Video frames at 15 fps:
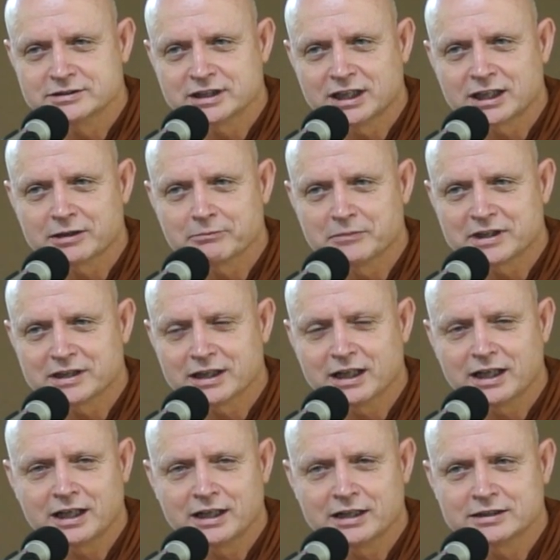ตารม
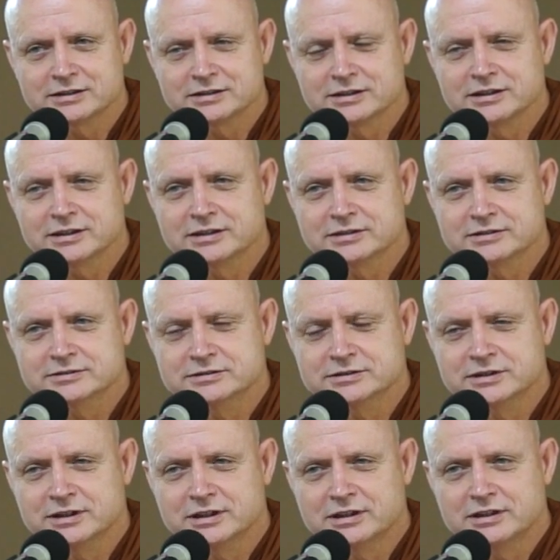ตาเนี่ย
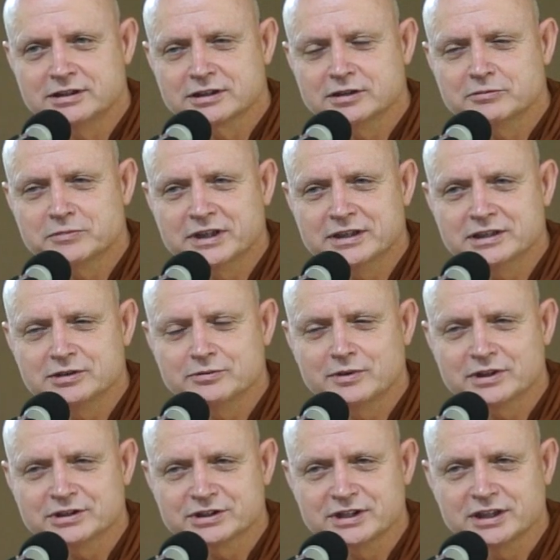ก็หมายถึง
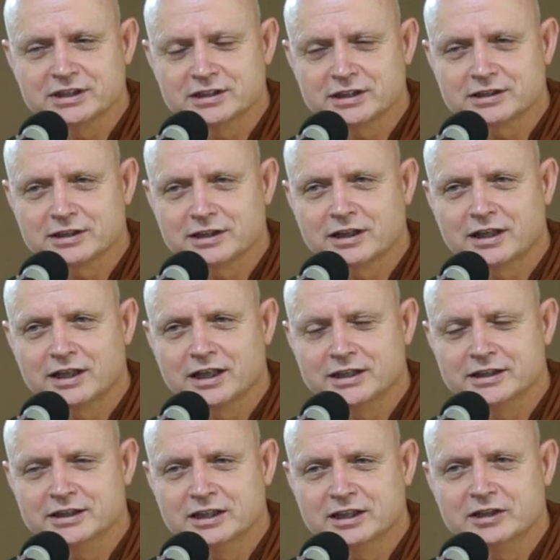ว่าสิ่งทั้งหลาย
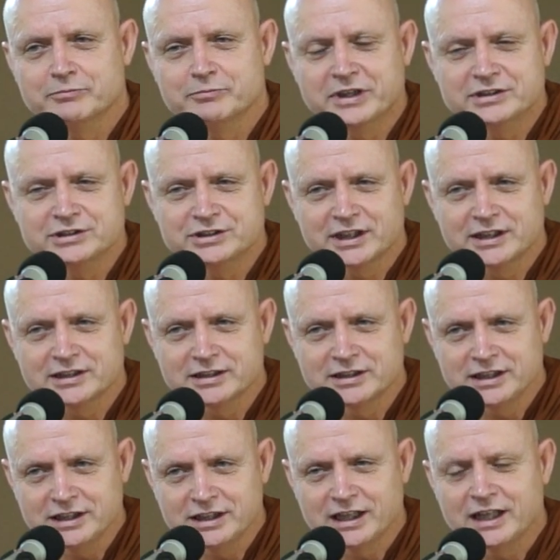เป็นเช่น
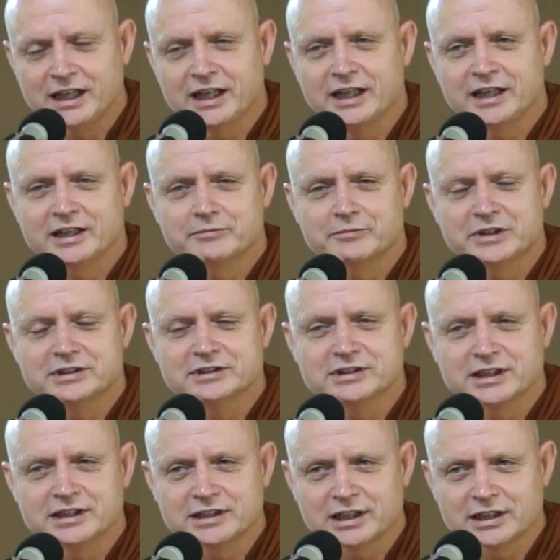นี้เอง เป็น
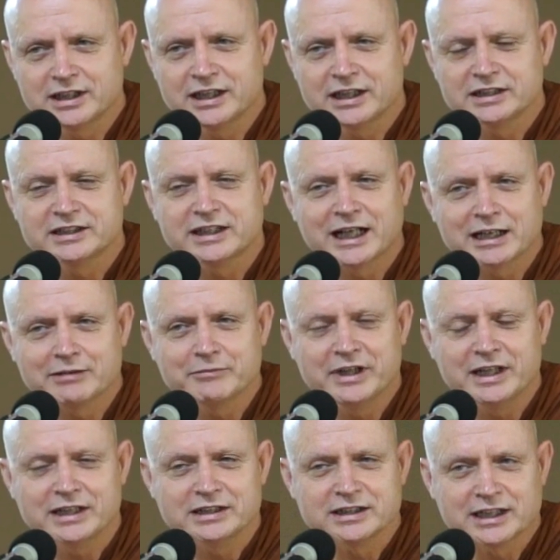เช่นนั้นเองตามเห
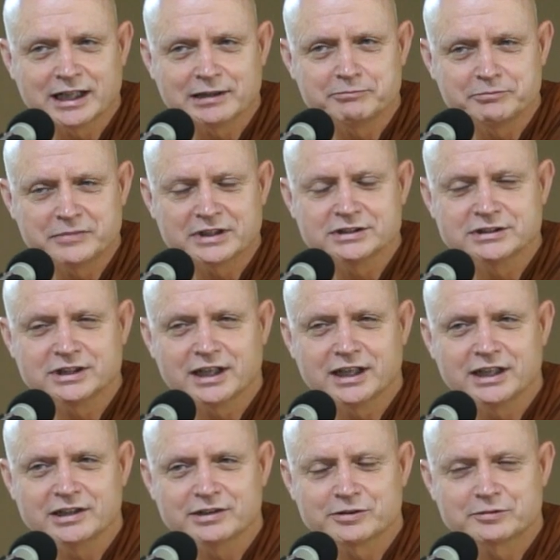ตุตามปัจจัย
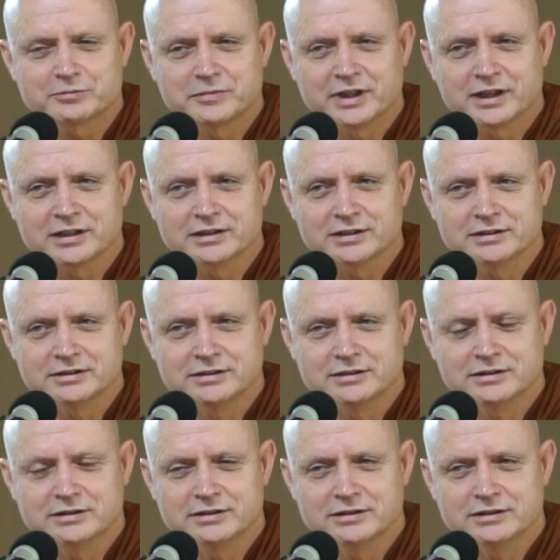ของมัน
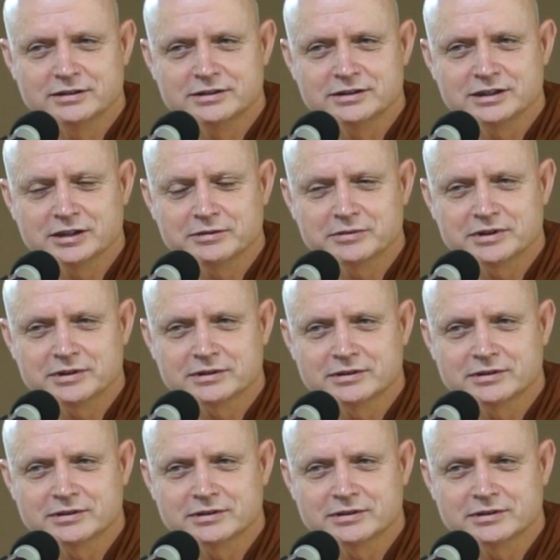เห็นไหม